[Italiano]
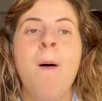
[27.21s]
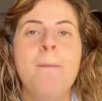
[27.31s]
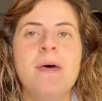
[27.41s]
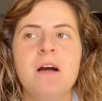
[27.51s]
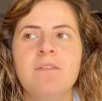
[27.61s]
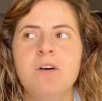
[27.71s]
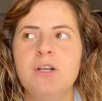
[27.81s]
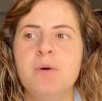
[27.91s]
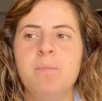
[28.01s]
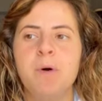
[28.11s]
però
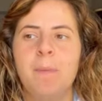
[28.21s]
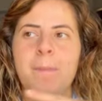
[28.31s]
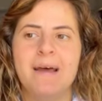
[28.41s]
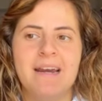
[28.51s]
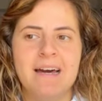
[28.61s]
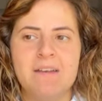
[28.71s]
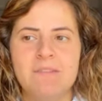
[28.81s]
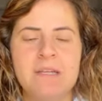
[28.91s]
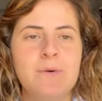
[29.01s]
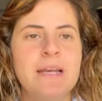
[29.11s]
voglio un po' parlarvi
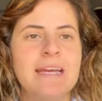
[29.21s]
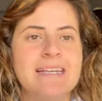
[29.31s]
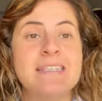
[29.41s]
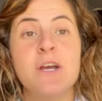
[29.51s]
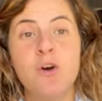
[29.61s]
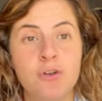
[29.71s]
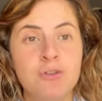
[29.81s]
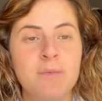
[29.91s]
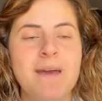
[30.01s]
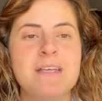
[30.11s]
di quelle che
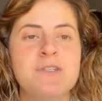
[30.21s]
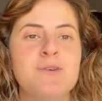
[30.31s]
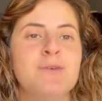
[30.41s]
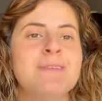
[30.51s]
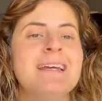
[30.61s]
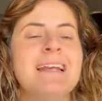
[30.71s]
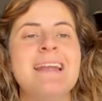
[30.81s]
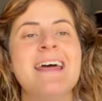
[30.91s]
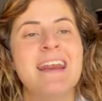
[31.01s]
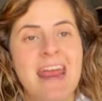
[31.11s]
secondo me sono
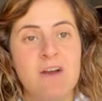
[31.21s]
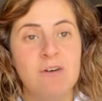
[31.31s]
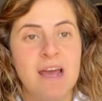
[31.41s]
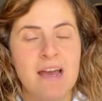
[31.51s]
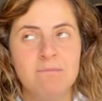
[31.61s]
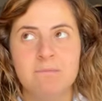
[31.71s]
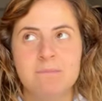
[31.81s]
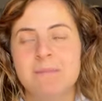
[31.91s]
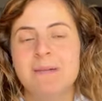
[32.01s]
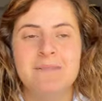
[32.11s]
delle regole,
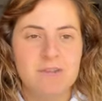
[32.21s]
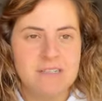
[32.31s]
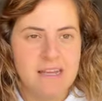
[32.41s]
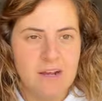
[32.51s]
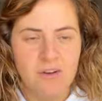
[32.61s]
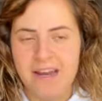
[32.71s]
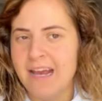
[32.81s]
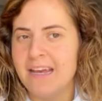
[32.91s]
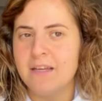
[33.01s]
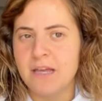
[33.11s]
ma forse regole
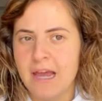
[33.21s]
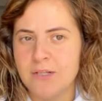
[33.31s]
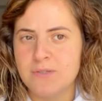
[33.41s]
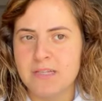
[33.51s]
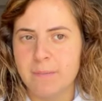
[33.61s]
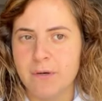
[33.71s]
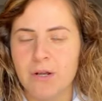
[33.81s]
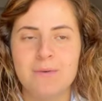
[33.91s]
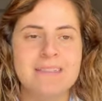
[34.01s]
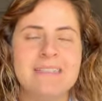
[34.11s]
neanche è giusta la
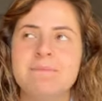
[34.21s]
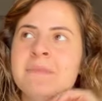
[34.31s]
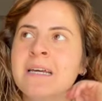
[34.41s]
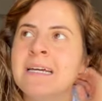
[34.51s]
parola, quasi